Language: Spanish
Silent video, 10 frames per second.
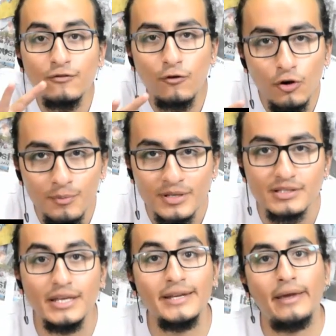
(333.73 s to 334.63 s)

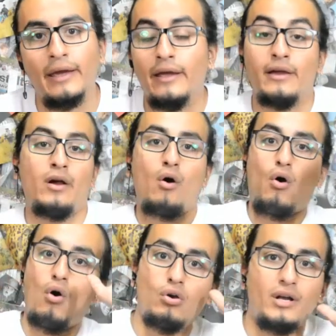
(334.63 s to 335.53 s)
informes y que,
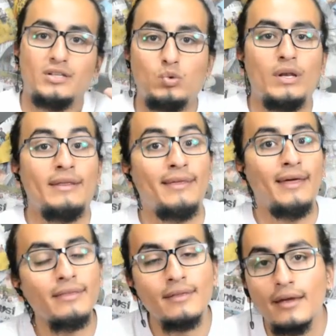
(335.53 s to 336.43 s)
oh
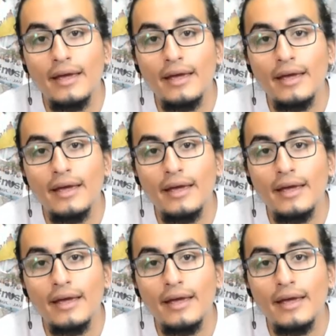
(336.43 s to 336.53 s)
casualidad,